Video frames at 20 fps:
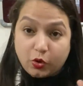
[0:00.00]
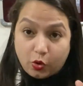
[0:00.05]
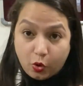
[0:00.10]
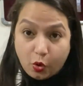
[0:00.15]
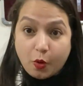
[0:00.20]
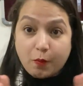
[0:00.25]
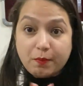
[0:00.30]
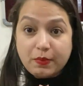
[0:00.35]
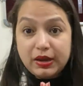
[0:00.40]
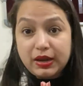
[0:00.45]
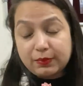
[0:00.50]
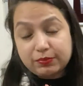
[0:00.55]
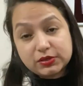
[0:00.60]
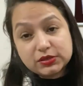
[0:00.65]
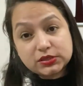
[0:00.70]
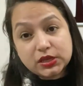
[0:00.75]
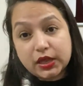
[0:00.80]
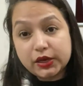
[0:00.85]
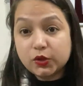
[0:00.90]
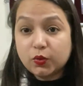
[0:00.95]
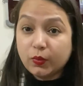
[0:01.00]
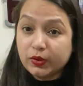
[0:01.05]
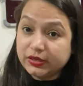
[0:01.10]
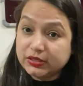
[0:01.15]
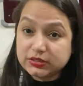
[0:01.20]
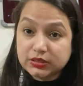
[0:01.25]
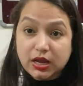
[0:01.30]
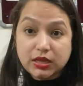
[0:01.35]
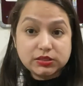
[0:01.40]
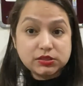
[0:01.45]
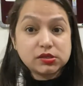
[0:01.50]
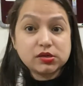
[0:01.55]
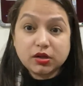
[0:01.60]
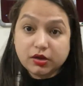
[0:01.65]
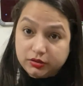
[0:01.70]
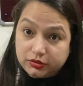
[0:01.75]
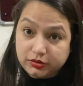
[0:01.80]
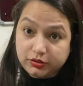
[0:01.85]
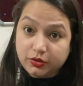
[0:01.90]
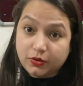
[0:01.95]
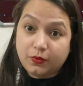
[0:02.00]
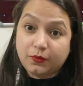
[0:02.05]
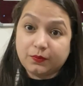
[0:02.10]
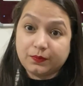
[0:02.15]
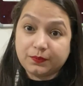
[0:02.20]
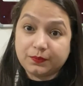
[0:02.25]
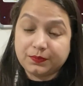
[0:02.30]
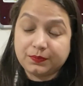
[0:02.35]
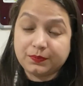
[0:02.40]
होप मैंने आपकी सारी क्वेरीज का आंसर कर दिया हूँ